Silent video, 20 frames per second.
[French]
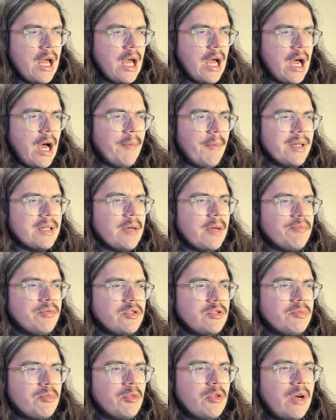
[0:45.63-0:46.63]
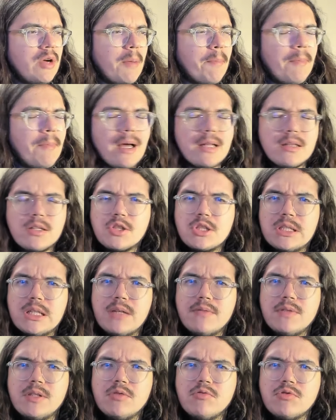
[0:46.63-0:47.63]
à mettre un pouce bleu, à partager
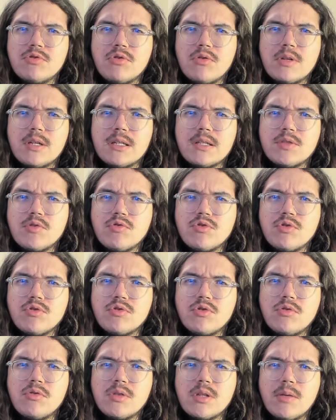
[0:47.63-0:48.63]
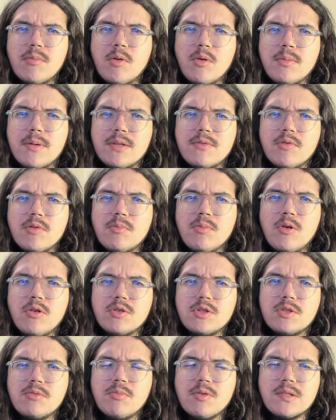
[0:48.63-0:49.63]
la vidéo sur les réseaux sociaux, notamment auprès de vos
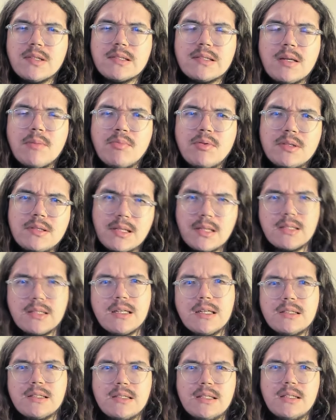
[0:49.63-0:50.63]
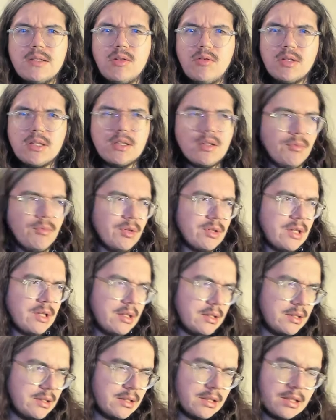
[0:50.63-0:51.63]
proches. Si vous pensez que ça peut les intéresser, dans les
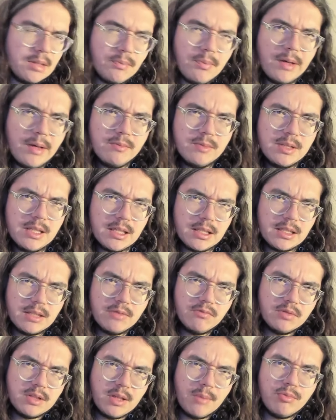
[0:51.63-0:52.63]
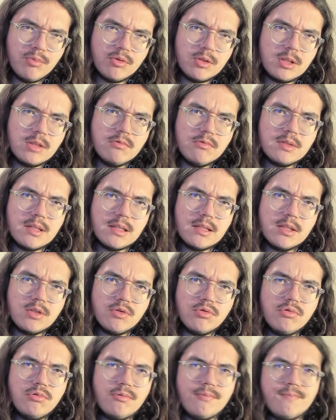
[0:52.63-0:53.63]
commentaires, n'hésitez pas à me dire qui vous a plu, qui vous a
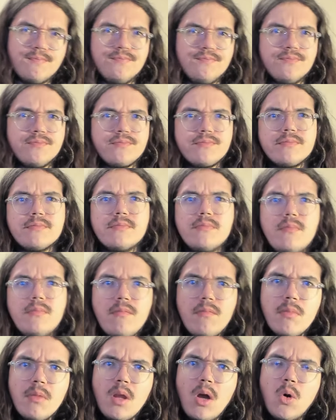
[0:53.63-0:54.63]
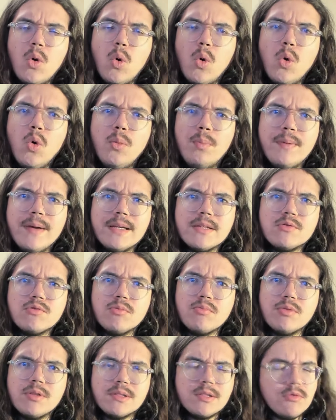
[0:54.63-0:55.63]
déçu. EPS
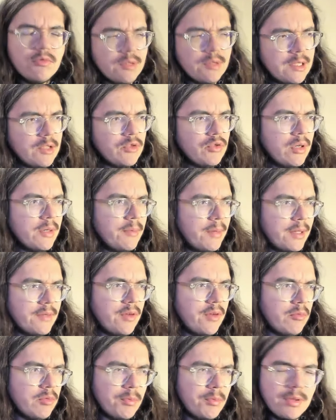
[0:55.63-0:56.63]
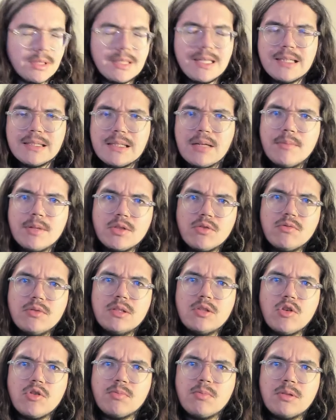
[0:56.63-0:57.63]
2.0C sur les plateformes de podcast Amazon,
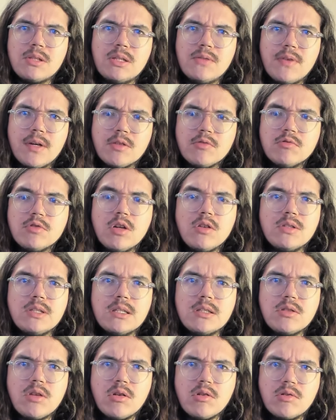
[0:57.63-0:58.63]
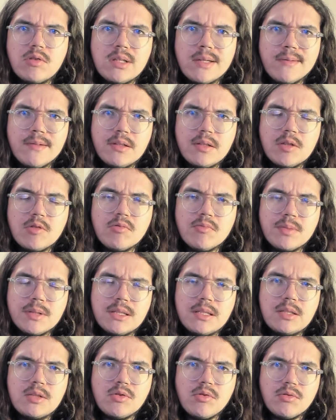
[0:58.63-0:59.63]
Deezer, Spotify, Google, TikTok, le déroulé des
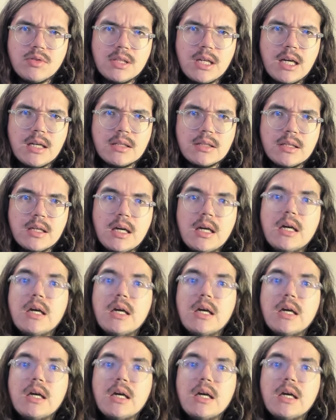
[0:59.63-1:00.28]
compétitions en direct,